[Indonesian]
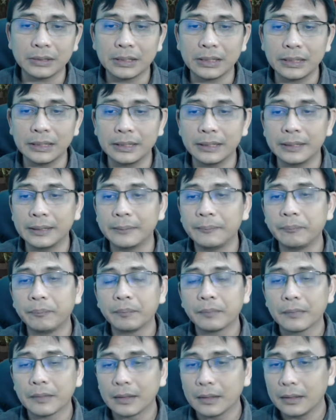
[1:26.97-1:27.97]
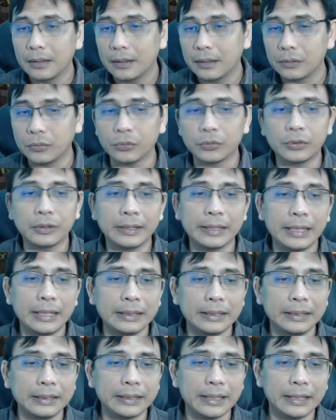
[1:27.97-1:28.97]
ke tutorial
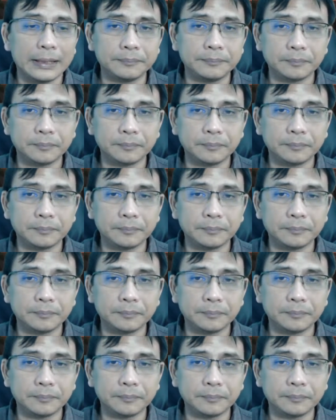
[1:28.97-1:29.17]
kita.